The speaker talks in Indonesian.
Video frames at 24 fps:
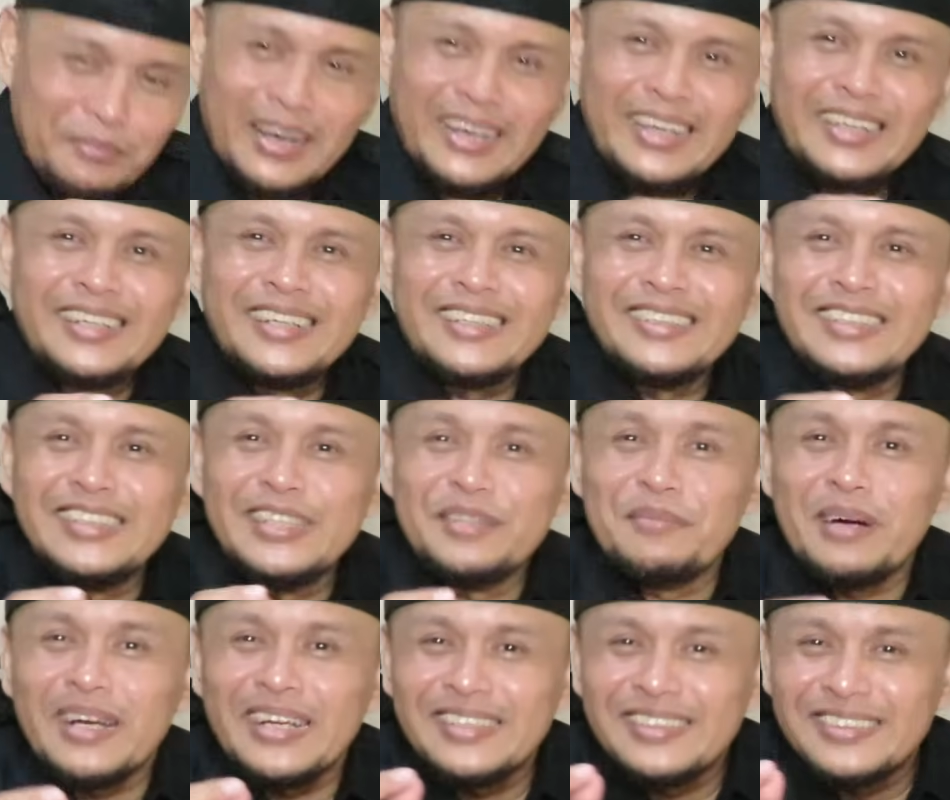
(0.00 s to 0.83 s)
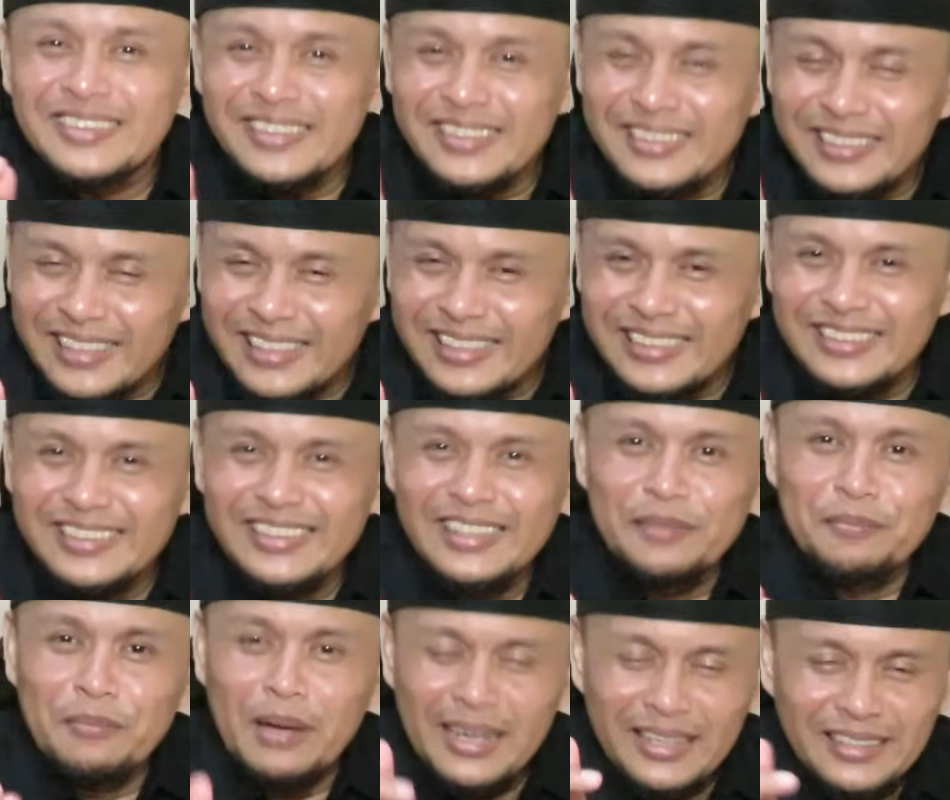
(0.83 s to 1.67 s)
makin kesini makin stres
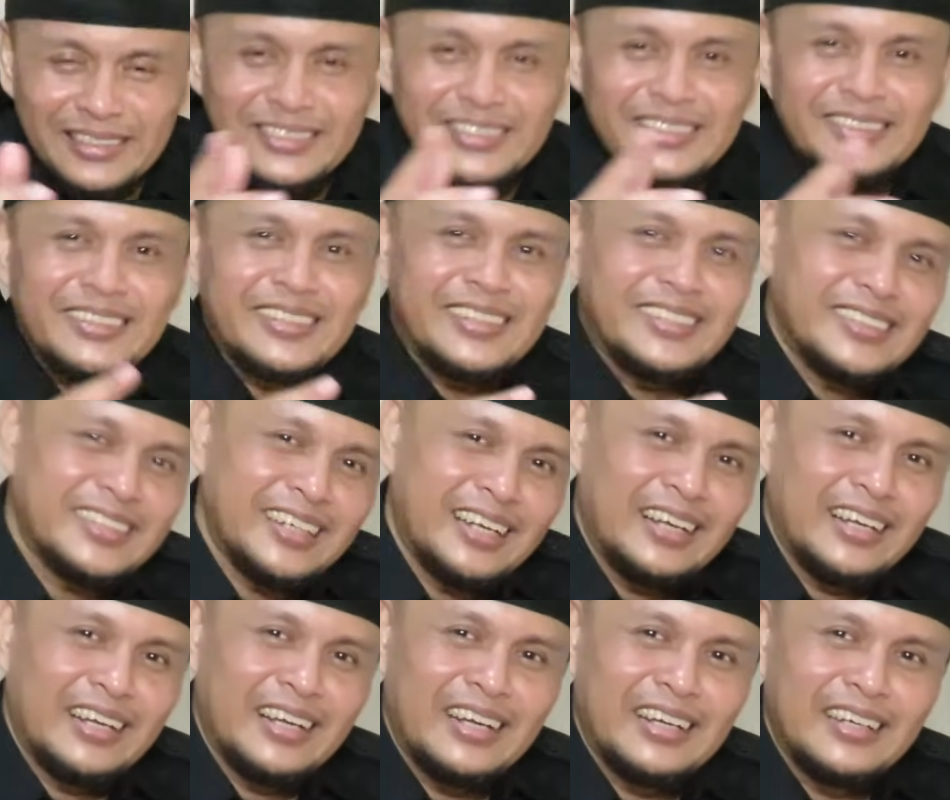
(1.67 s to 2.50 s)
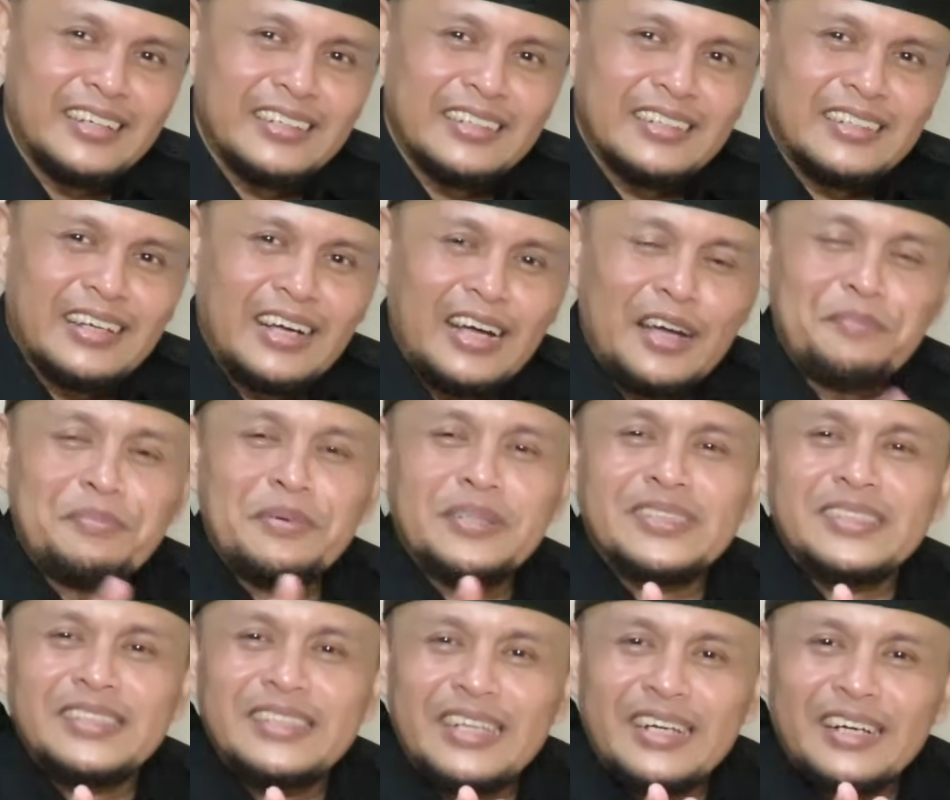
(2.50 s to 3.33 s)
ya makin stres lah
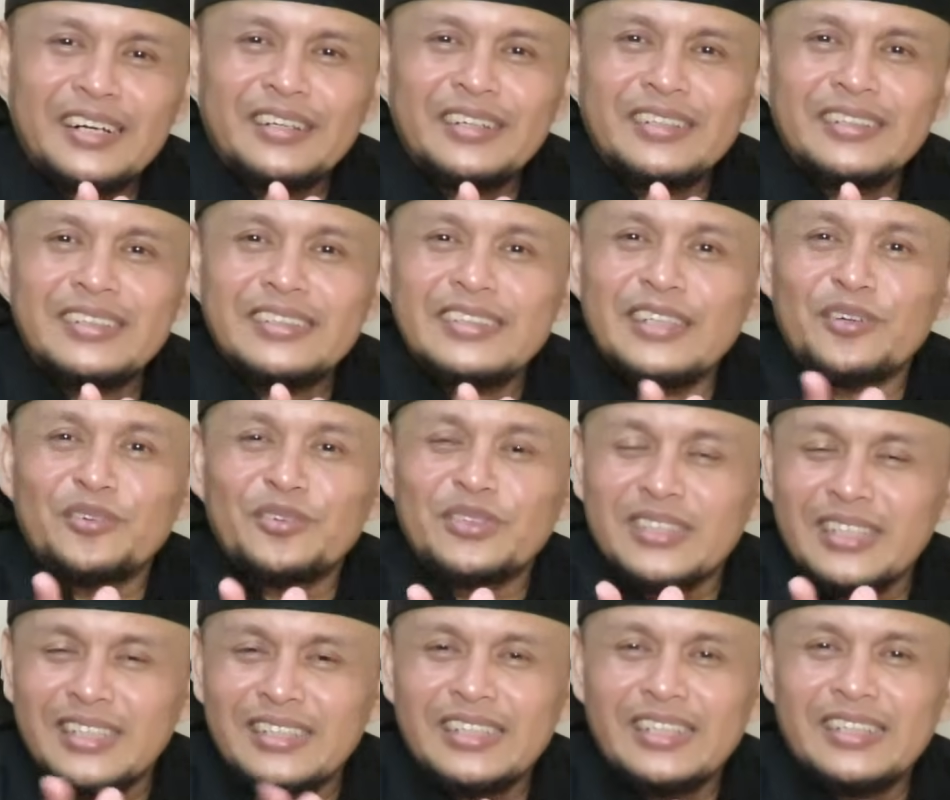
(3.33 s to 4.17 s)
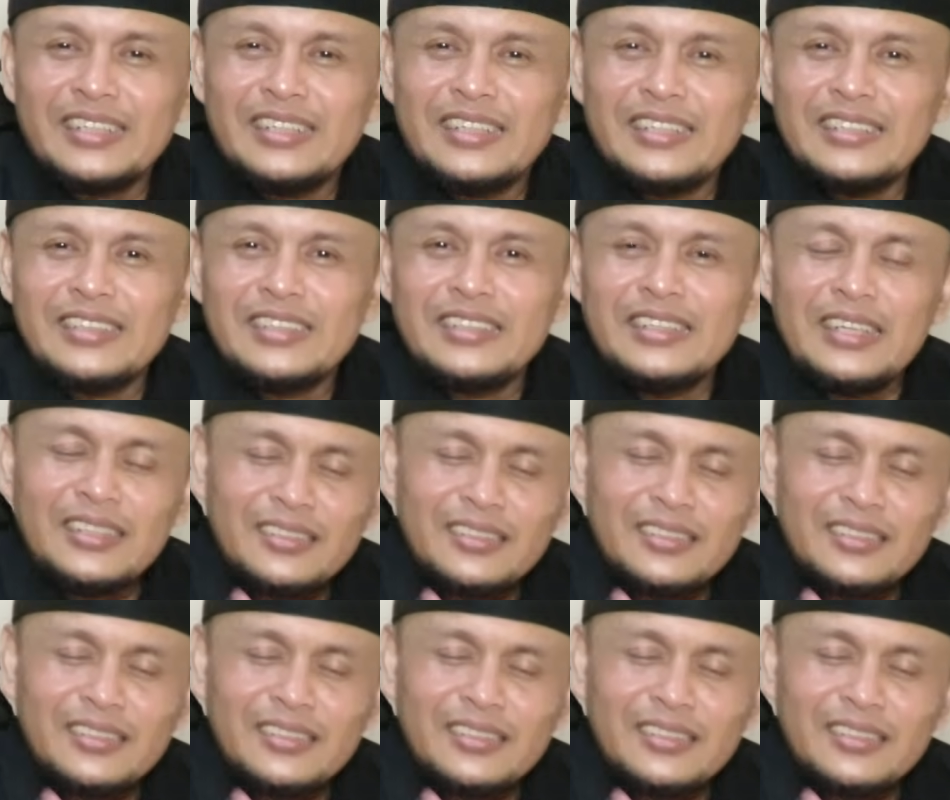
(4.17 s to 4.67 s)
apa sih yang ditakutkan dari DC?